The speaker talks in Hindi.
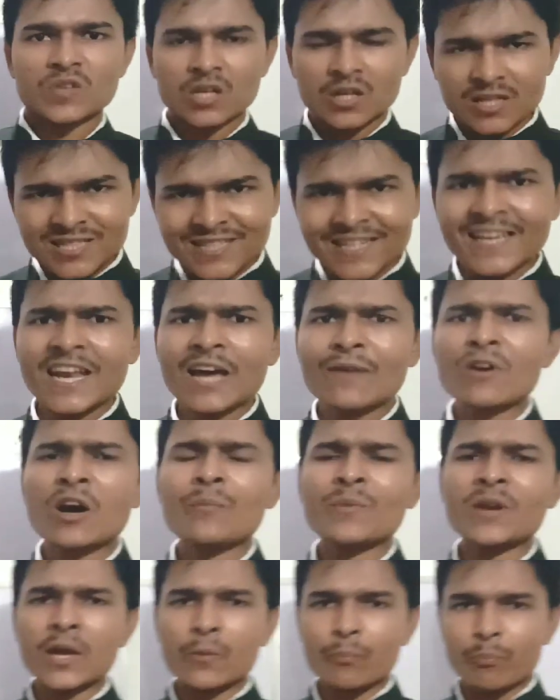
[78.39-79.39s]
इसके अलावा
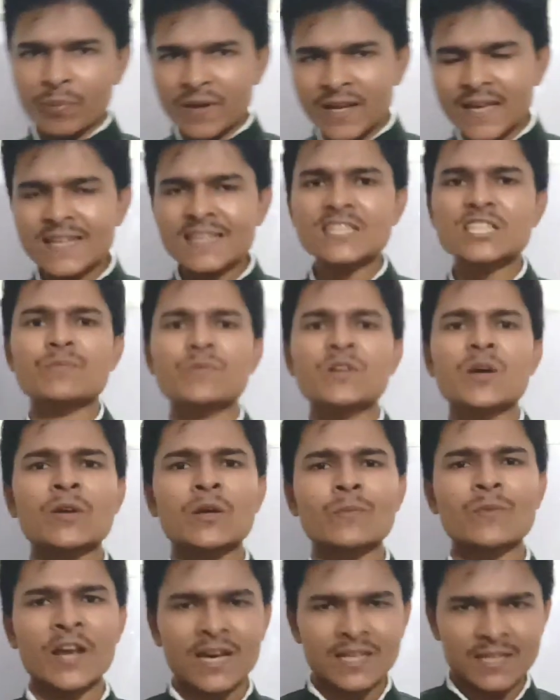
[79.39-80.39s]
हमने एक प्लेलिस्ट भी हमने
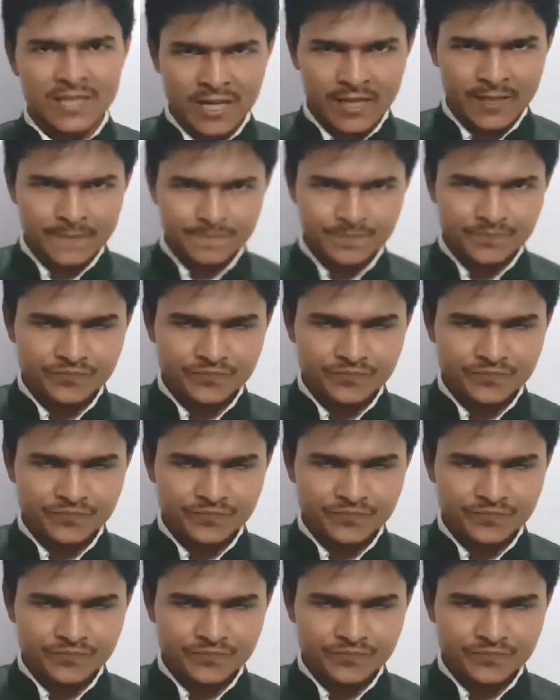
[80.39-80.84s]
बना दिया है